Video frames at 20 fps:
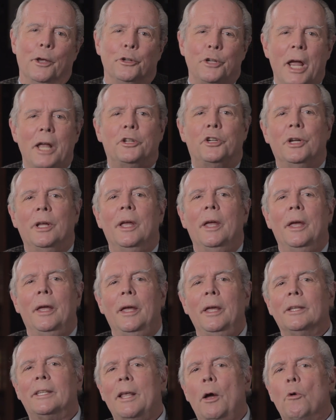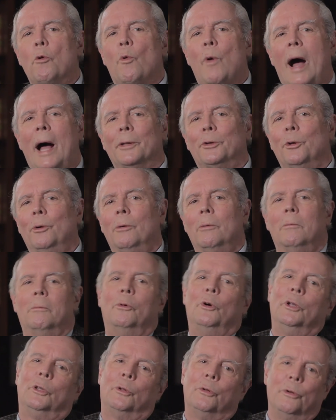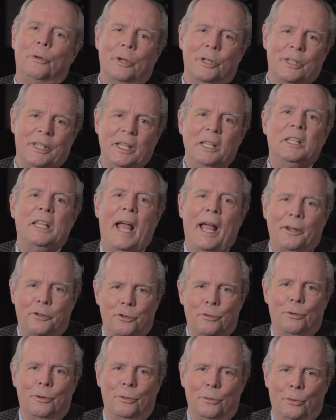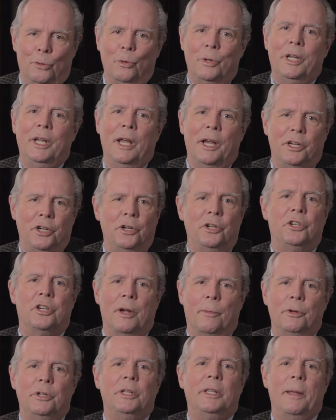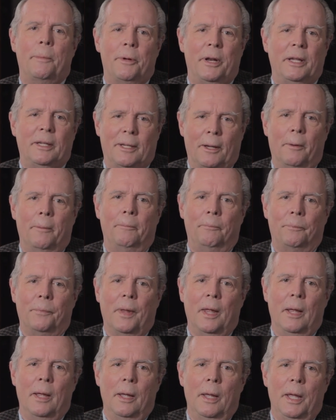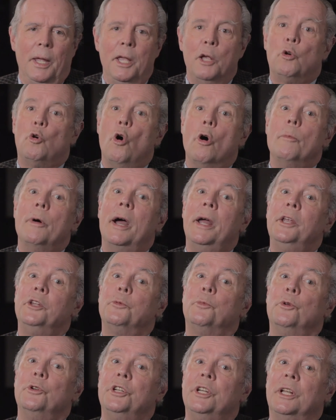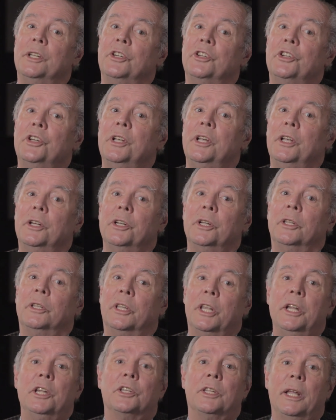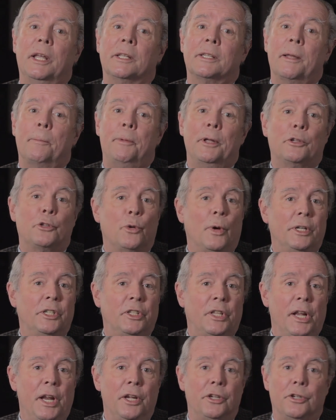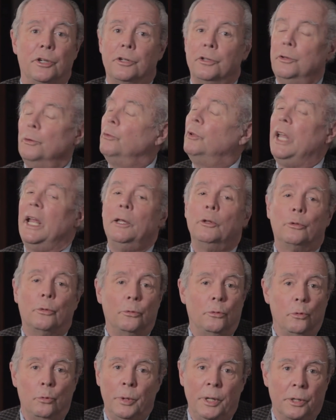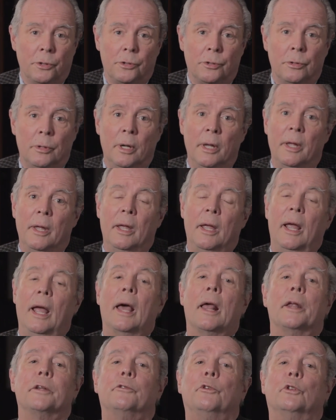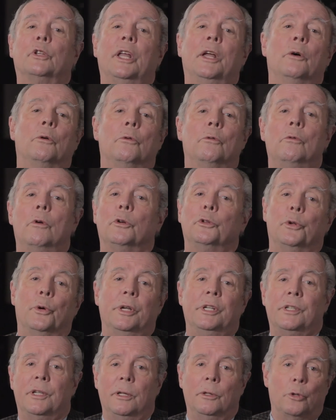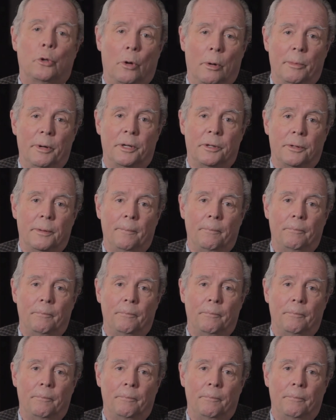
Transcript: Gente, isso é um quadro muito sintético do que a gente chama de depressão. E como a gente podia distinguir de tristeza. Pessoas tristes não têm tudo isso elas vão ter um ou dois sintomas.